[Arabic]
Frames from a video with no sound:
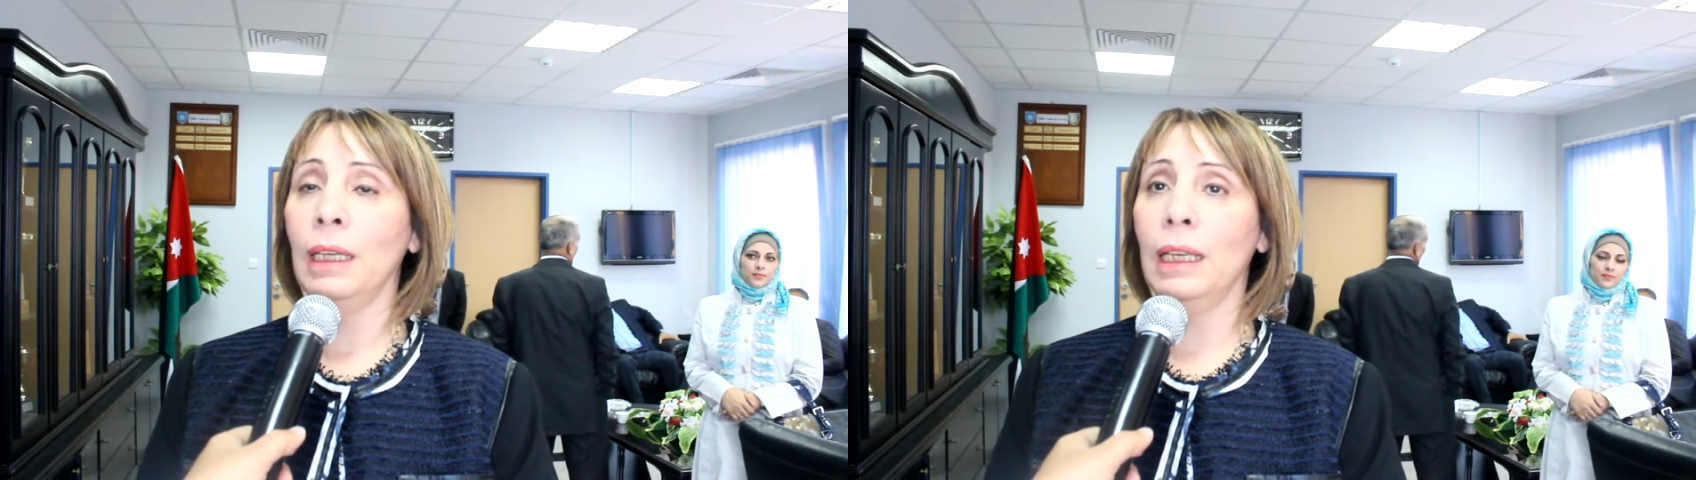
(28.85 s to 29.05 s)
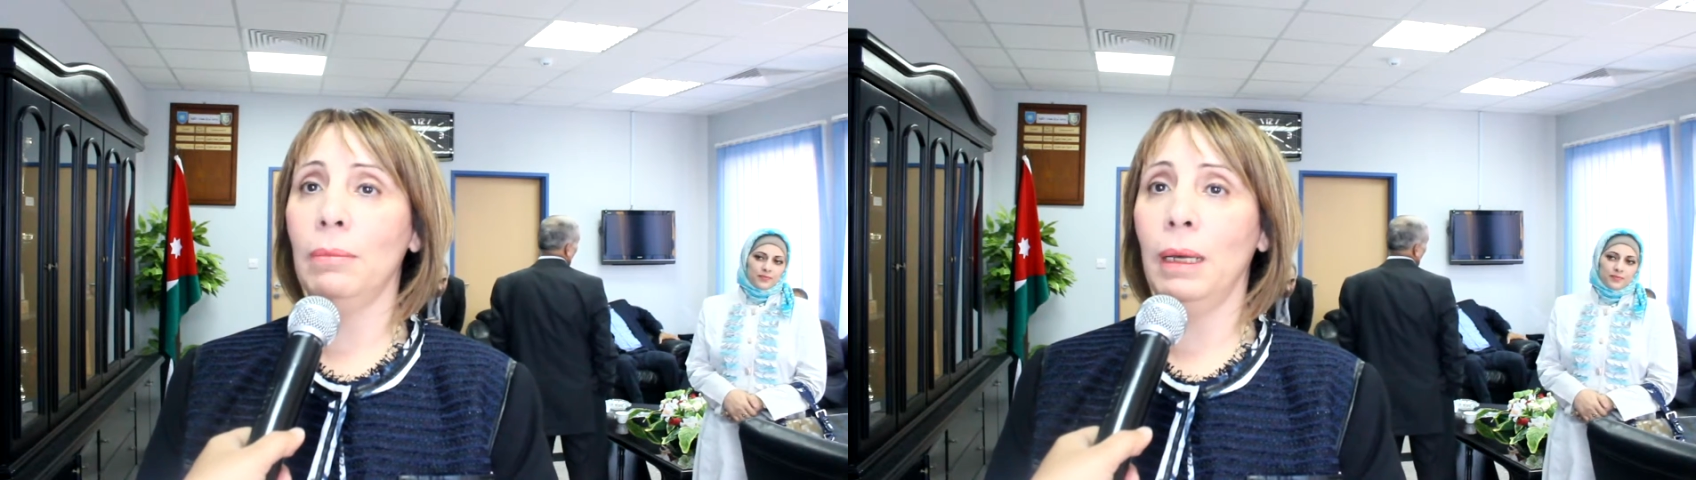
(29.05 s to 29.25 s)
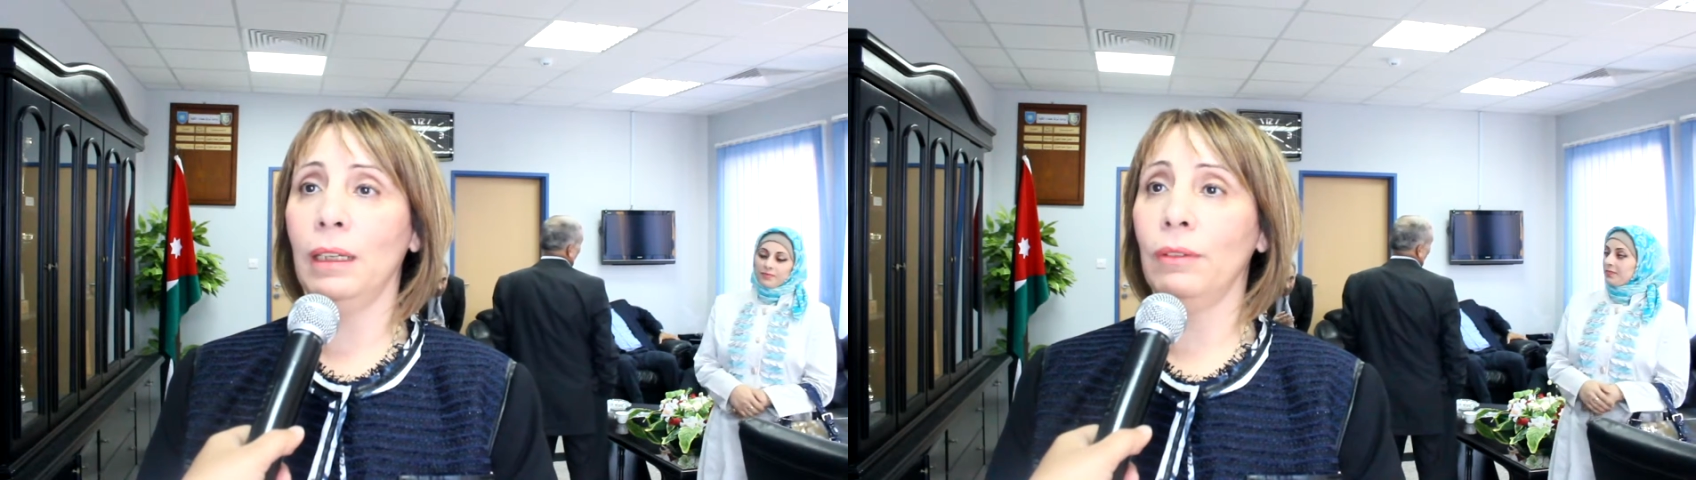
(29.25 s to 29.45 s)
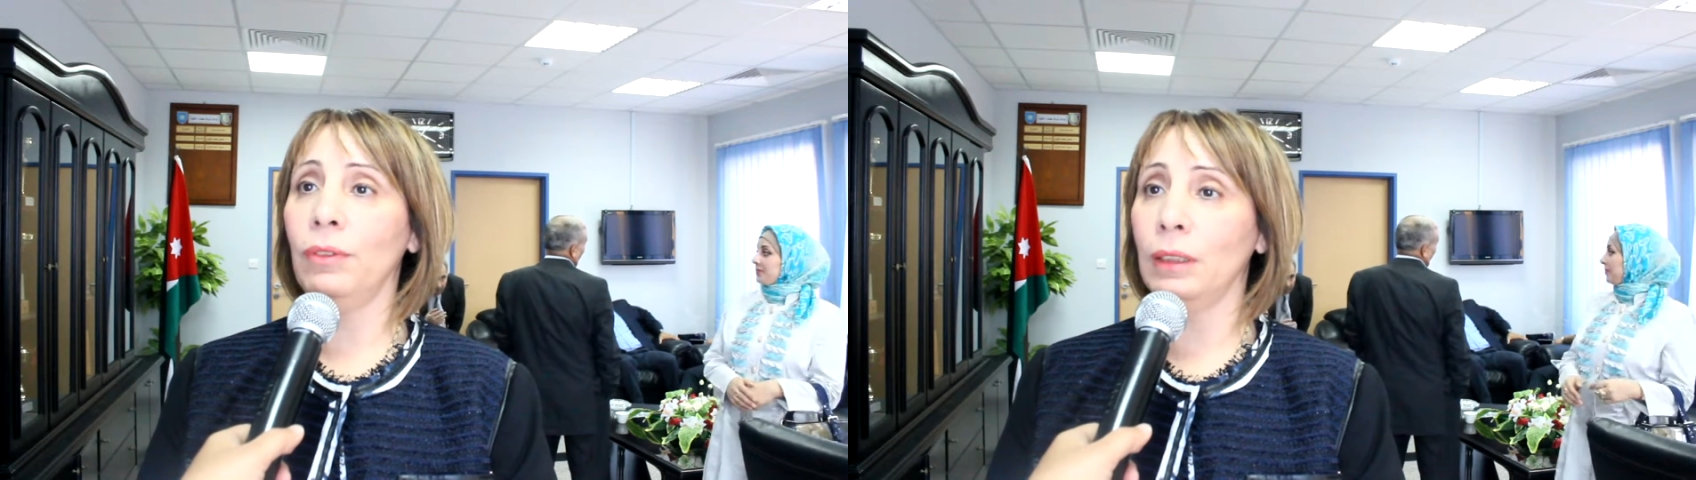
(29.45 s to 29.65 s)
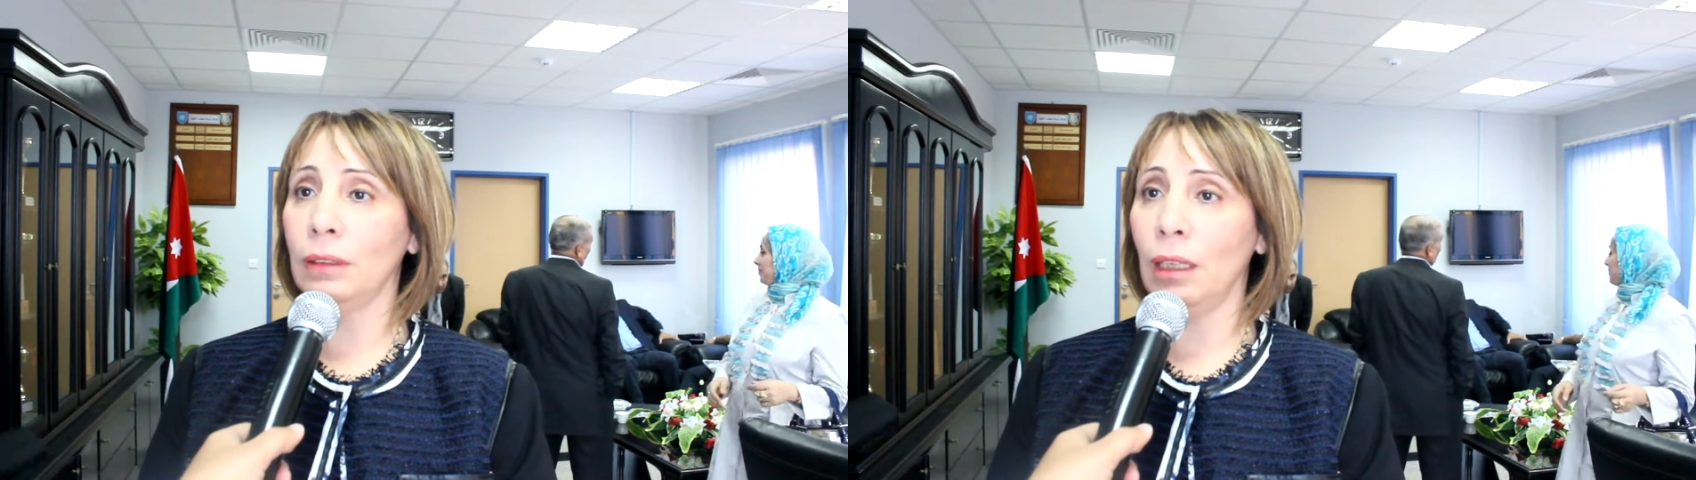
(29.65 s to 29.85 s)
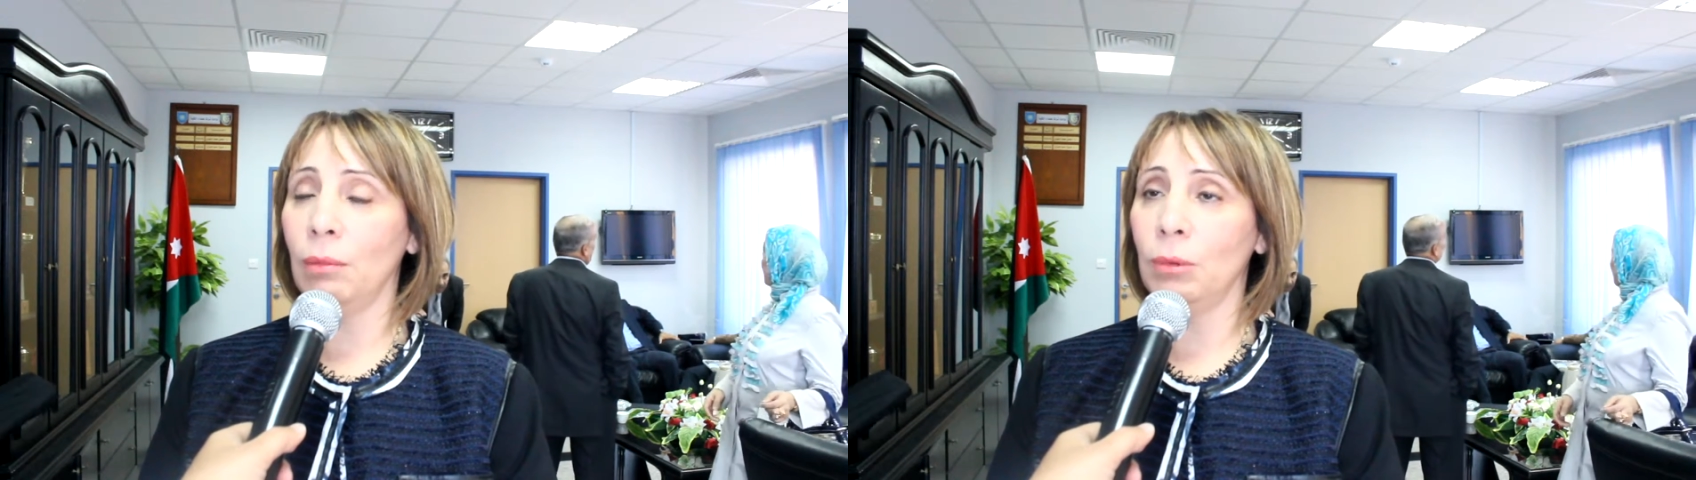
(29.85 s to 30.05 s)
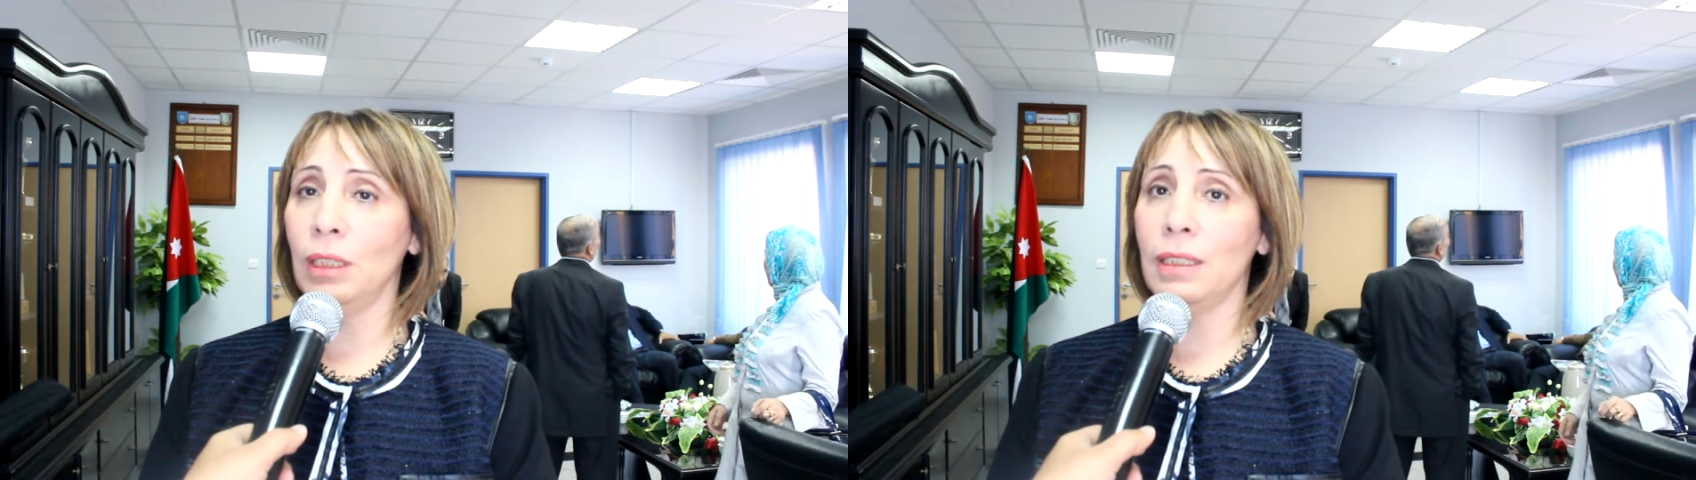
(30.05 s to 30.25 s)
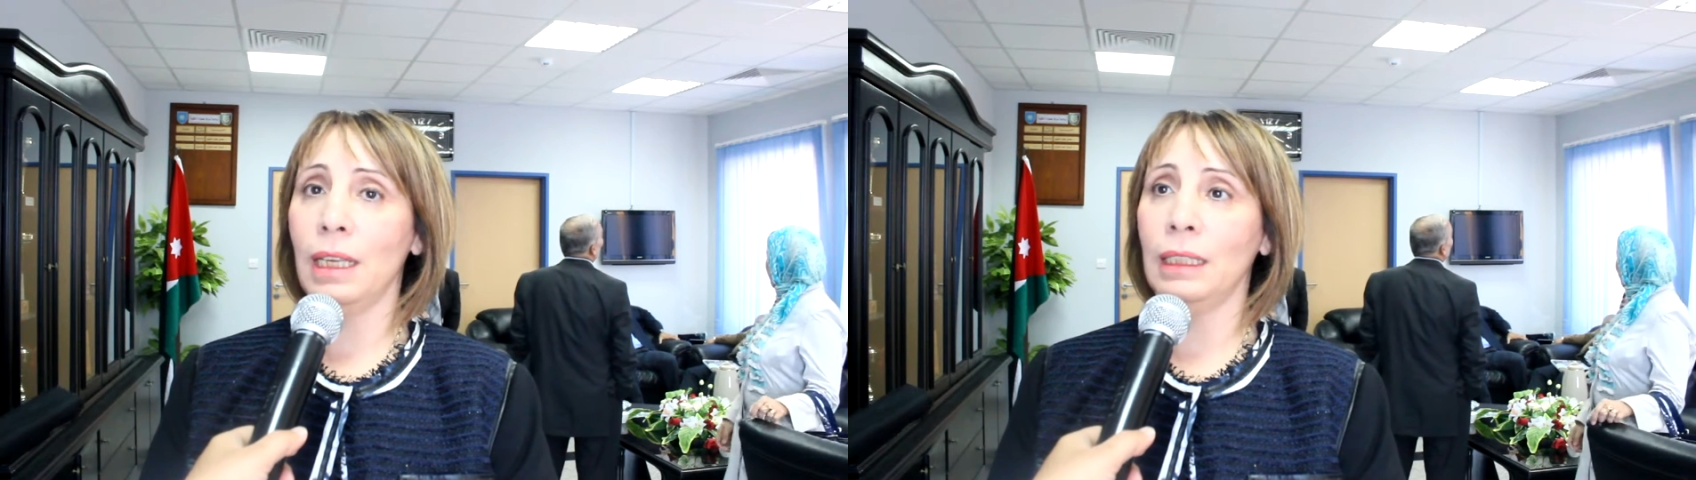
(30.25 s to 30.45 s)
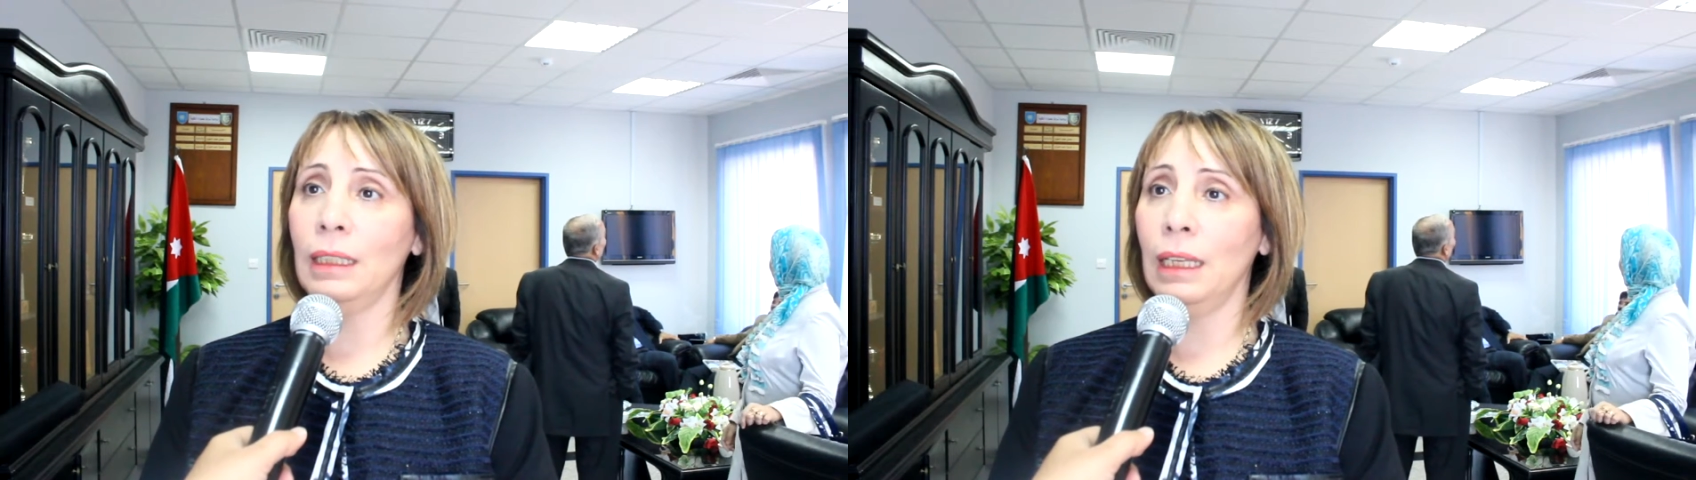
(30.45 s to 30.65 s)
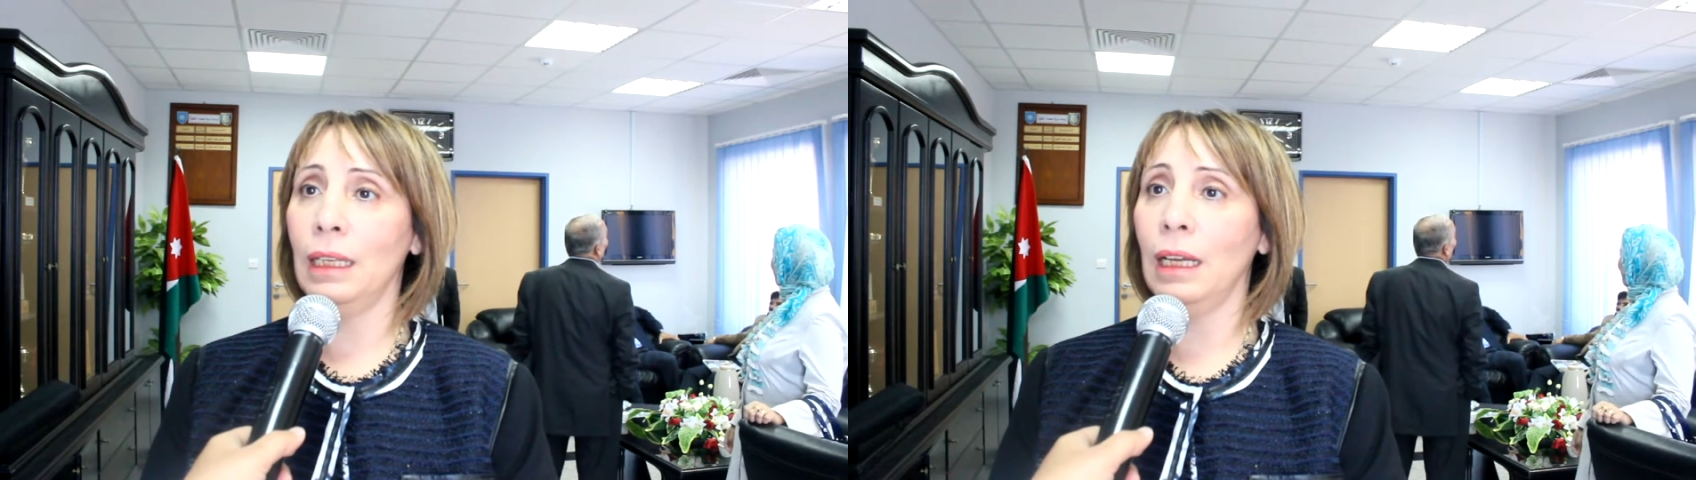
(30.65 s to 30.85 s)
البحري فيه طلب متزايد
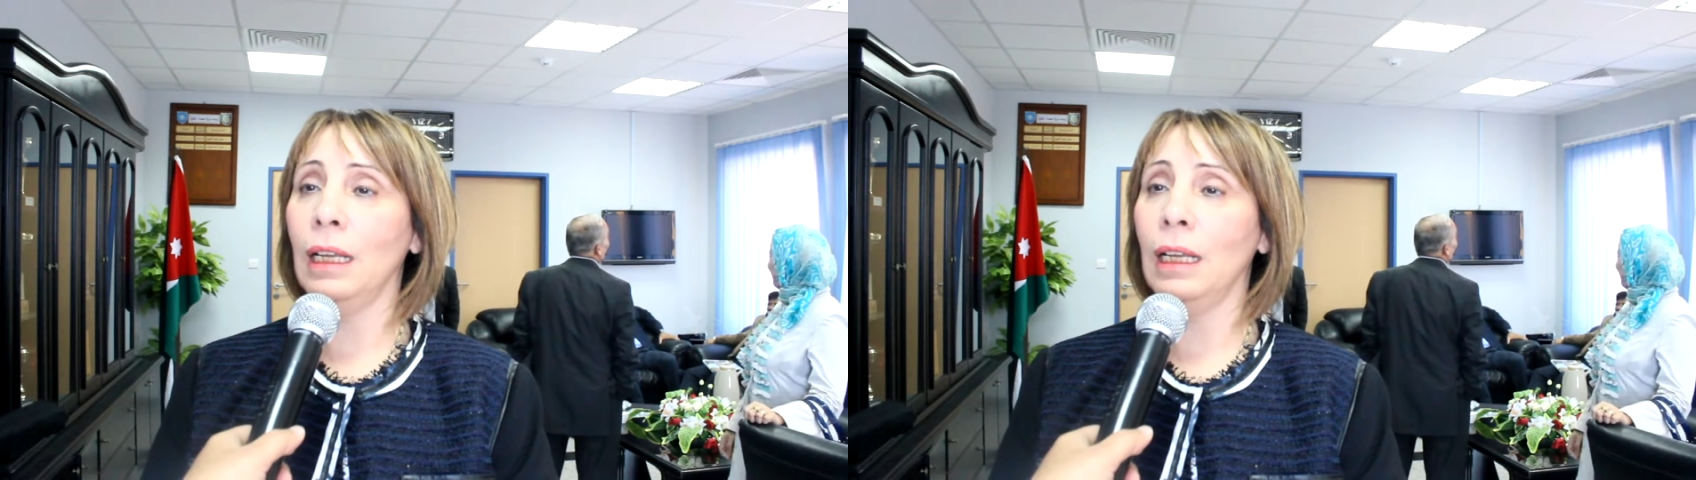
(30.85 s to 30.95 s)
على